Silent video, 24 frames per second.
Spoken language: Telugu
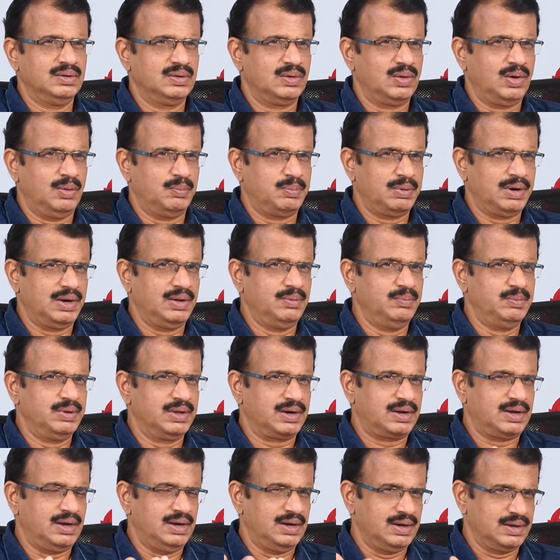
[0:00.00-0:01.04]
లోపలే మీరు
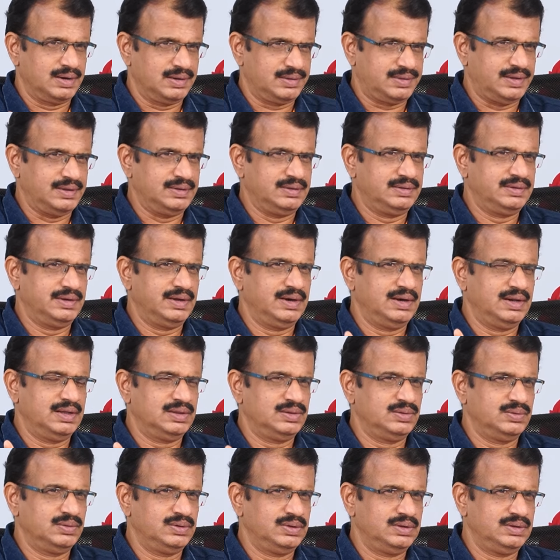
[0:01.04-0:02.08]
కాంగ్రెస్ అది
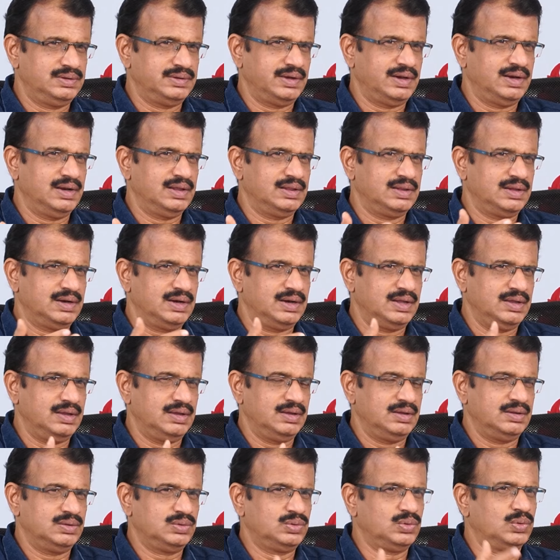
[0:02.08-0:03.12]
చేయలేదు ఇది చేయలేదని
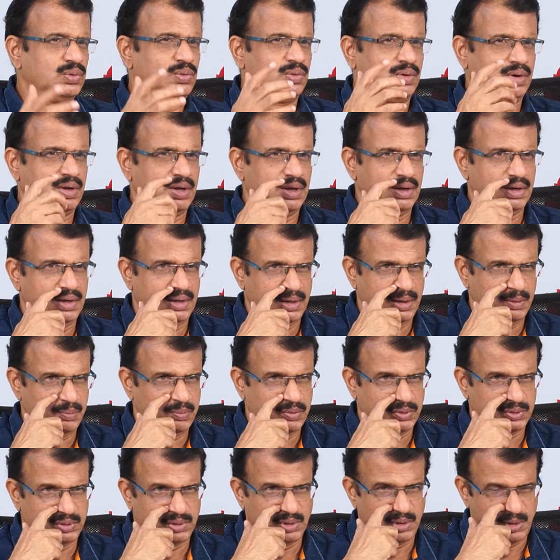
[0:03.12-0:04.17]
దూకుడుగా
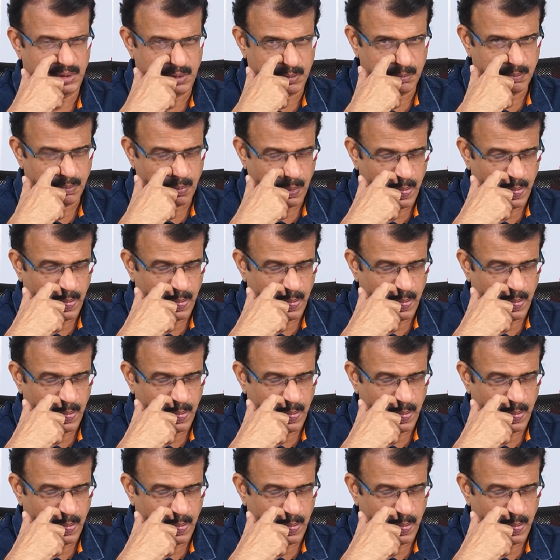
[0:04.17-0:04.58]
వెళ్ళిపోతున్నారు